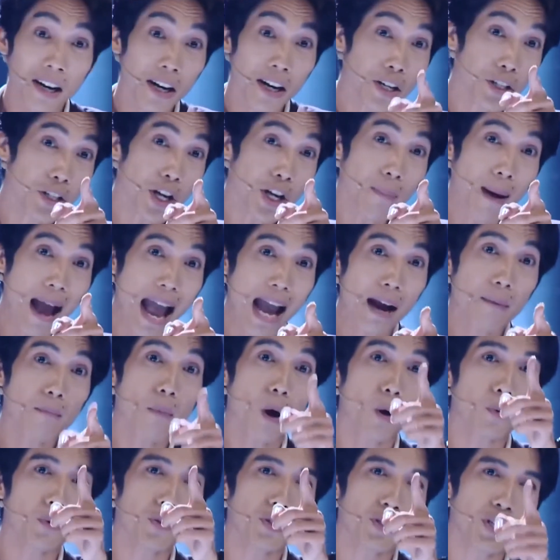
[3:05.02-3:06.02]
Người cho
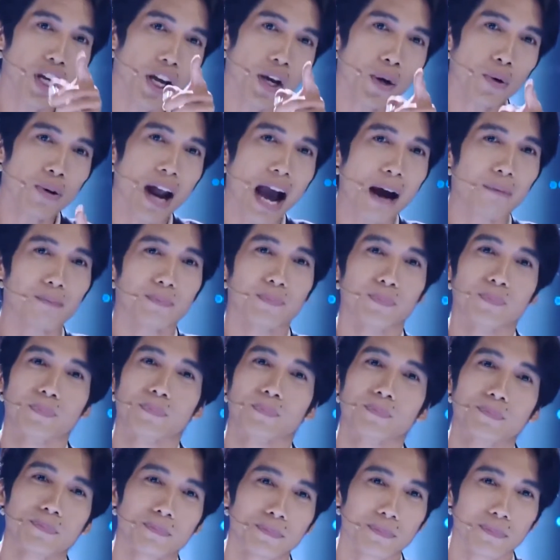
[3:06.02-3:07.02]
bạn 1 triệu đồng,
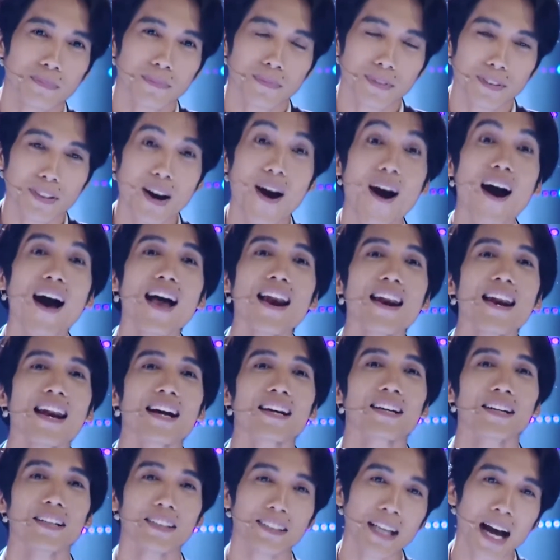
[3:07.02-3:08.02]
đó
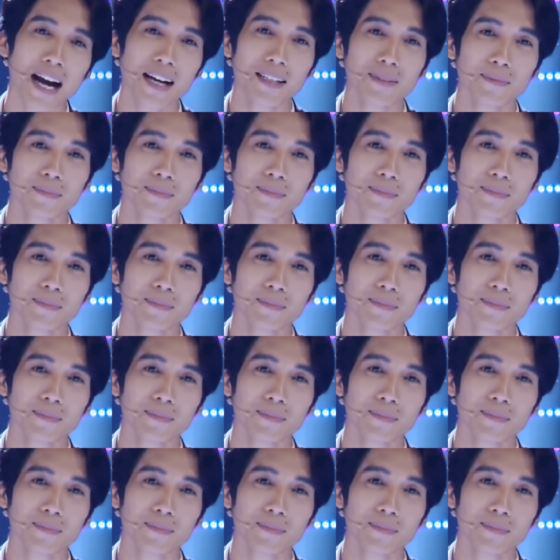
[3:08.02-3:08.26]
là người